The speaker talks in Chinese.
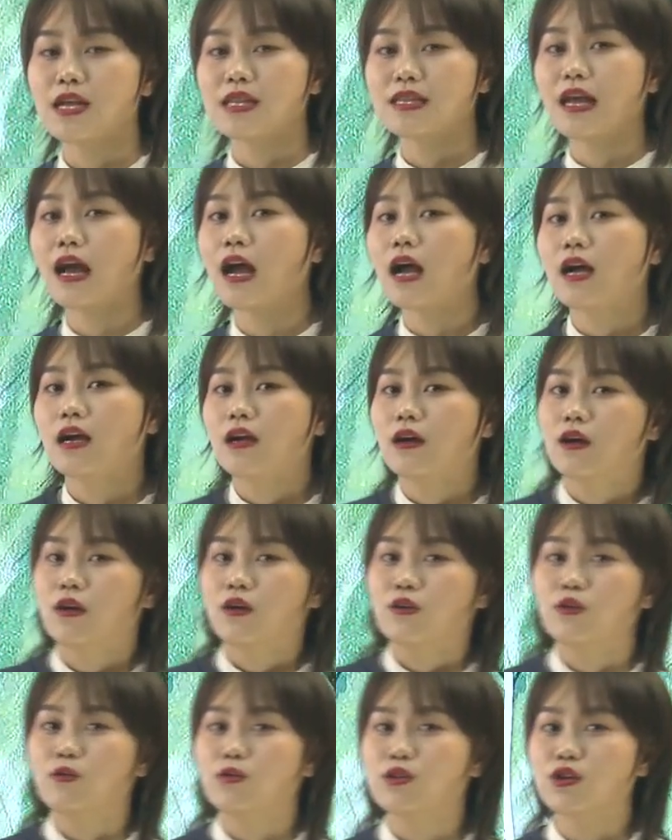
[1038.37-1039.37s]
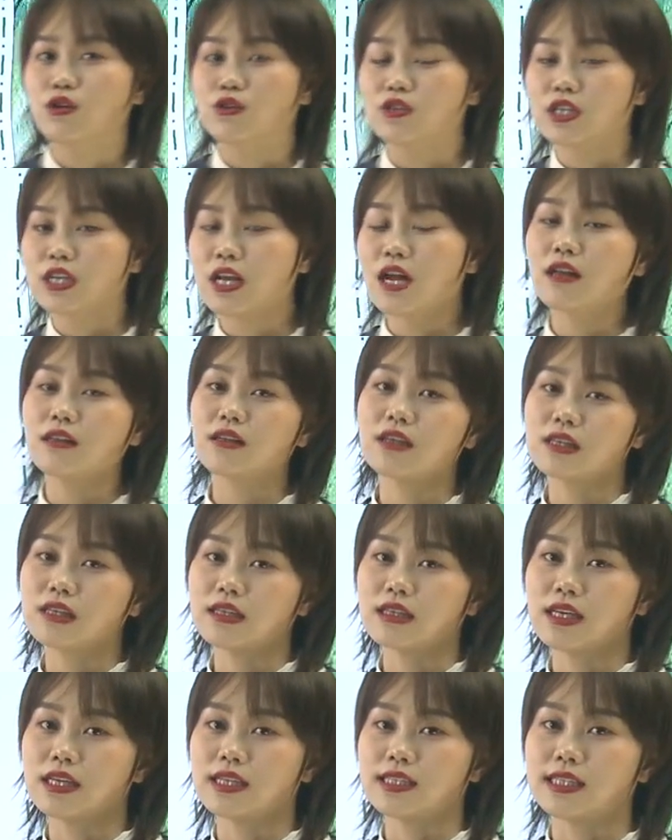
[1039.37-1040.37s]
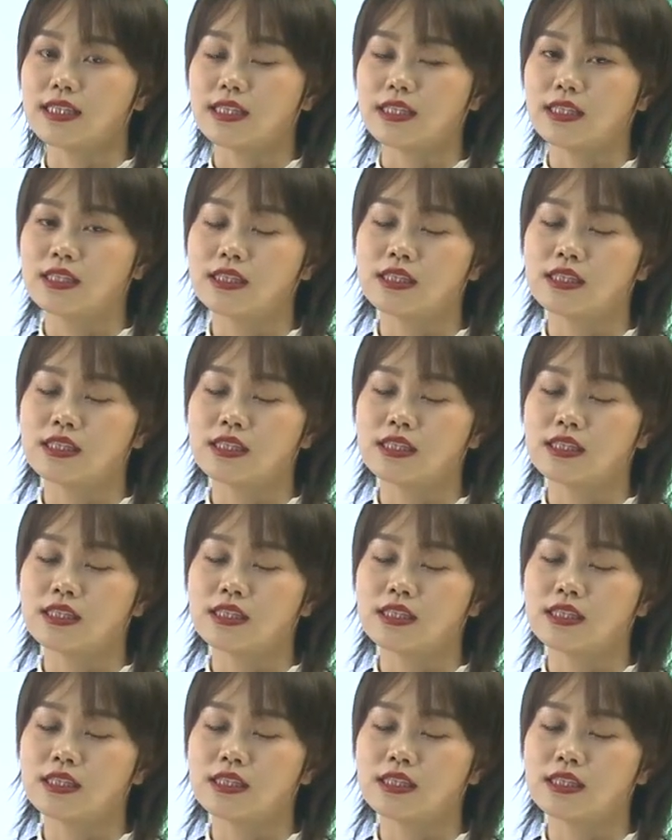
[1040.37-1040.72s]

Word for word: 那我们有这样的一类题，